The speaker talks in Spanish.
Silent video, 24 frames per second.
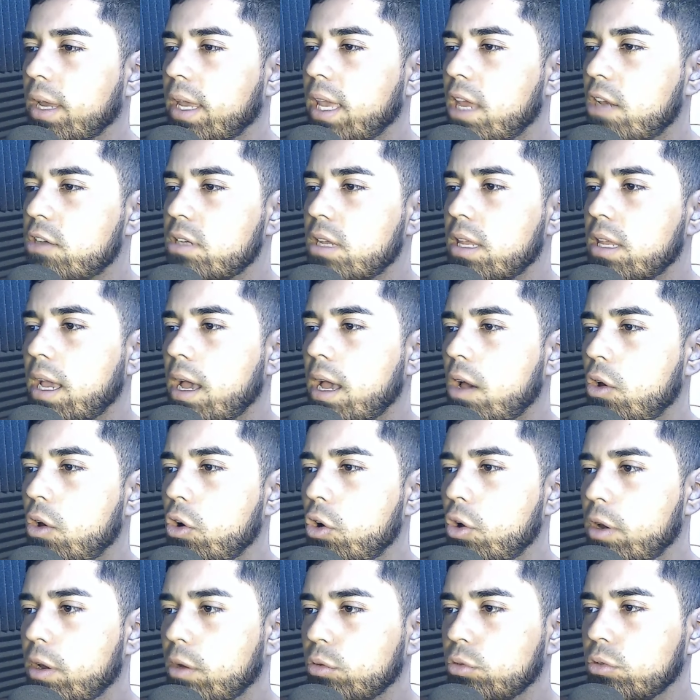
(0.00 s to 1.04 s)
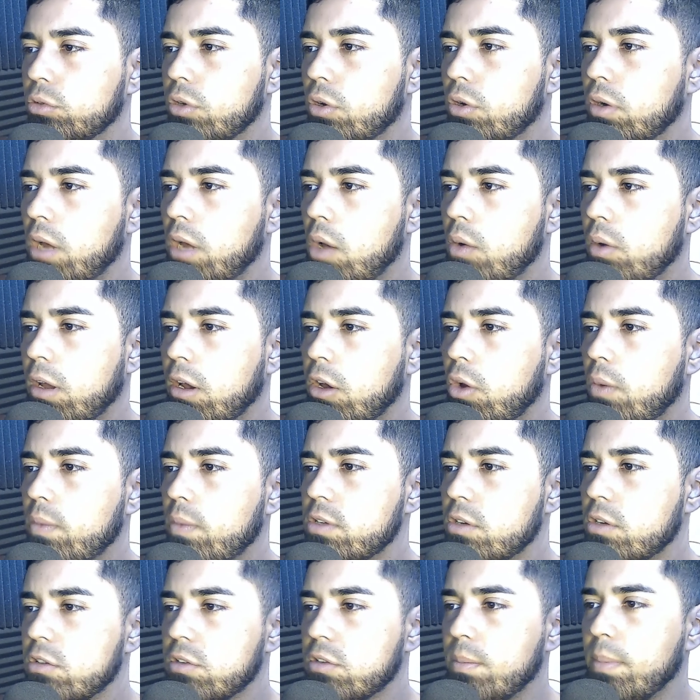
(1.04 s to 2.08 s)
aquí ya nos han llegado los Neutron, aunque las
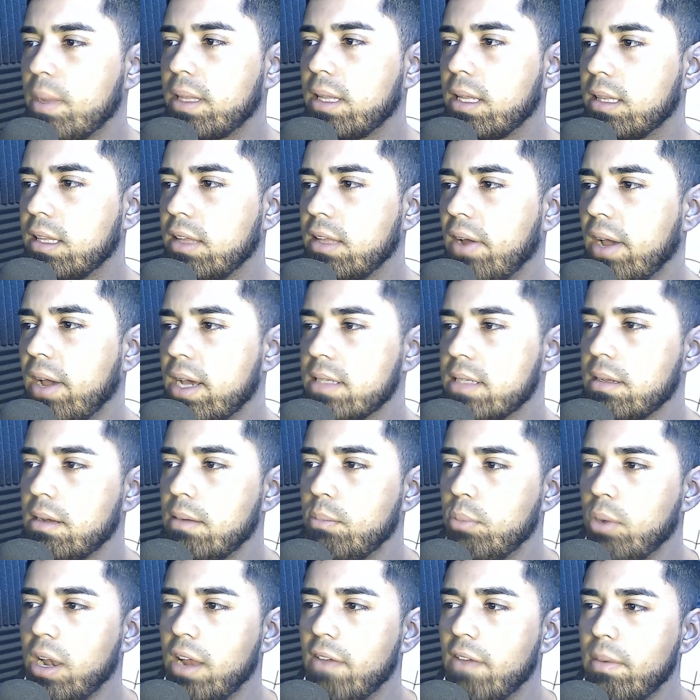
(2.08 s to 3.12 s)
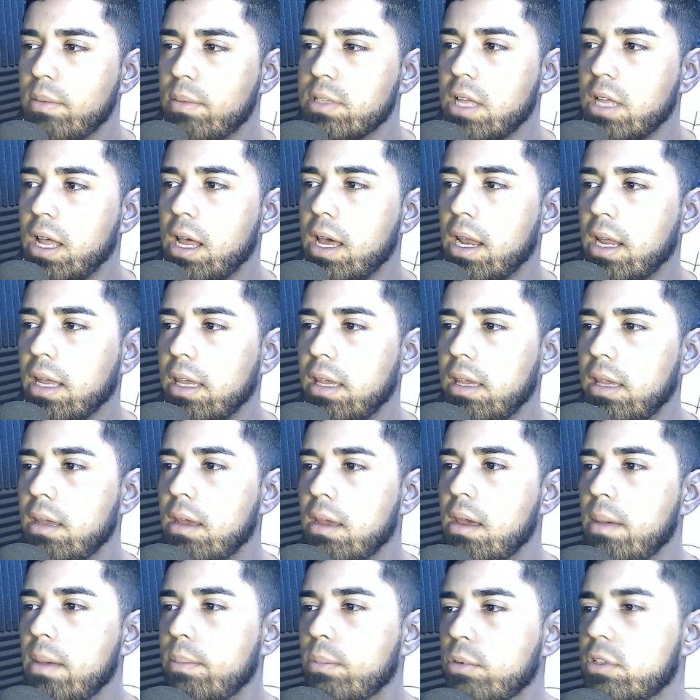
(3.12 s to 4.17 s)
comisiones son bastante bajas, pues las vamos a dejar aquí
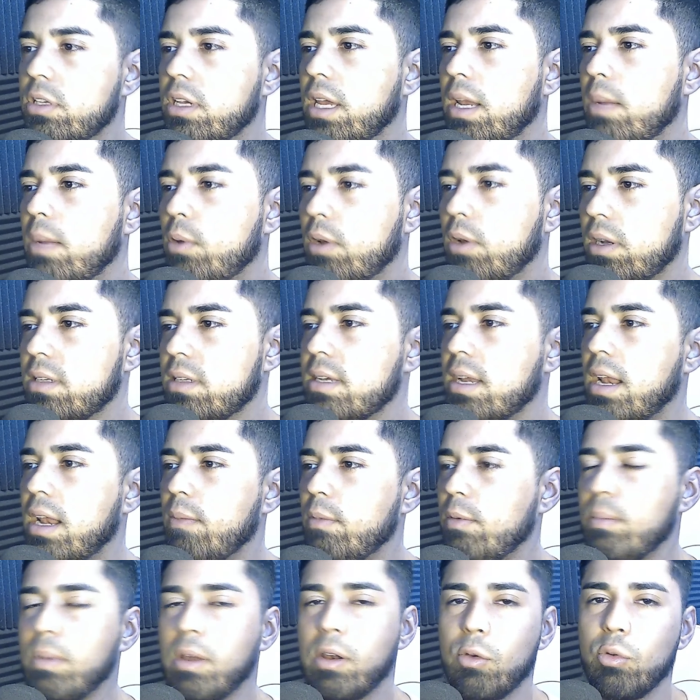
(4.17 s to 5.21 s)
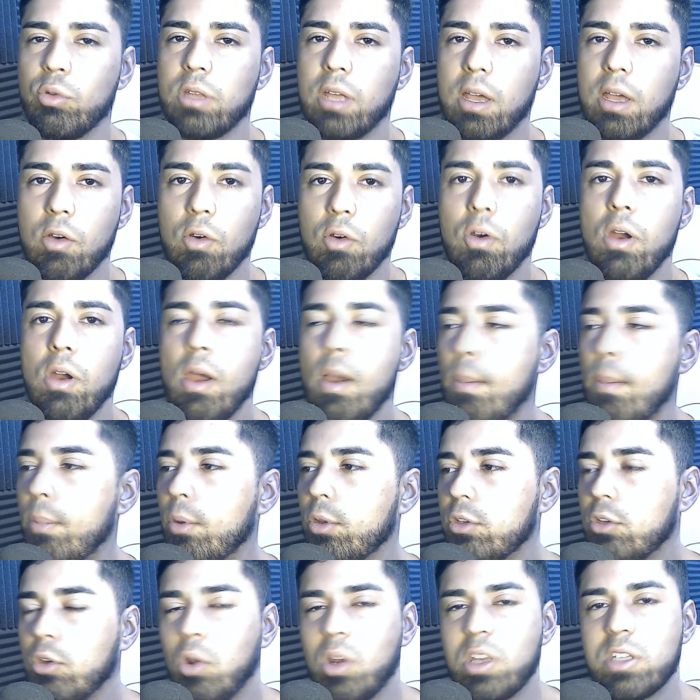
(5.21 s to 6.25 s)
por si queremos realizar la misma ruta o
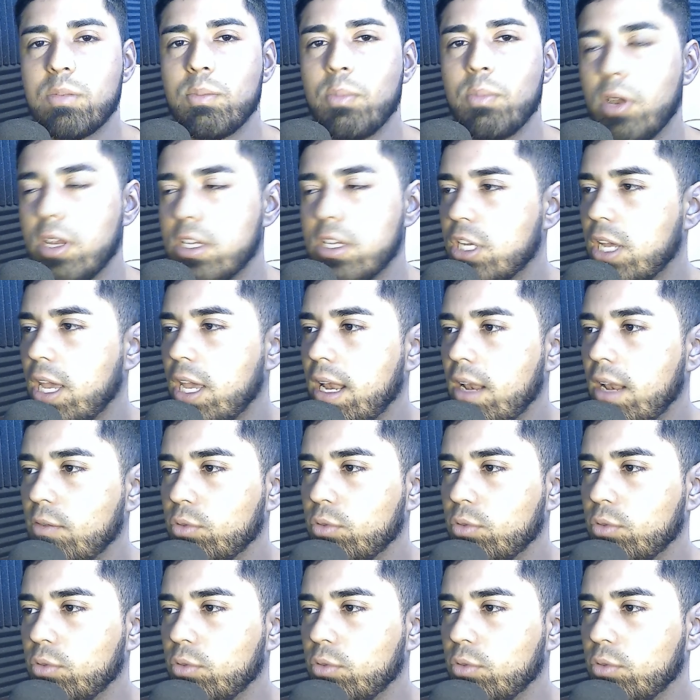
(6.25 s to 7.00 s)
posteriores bridge en el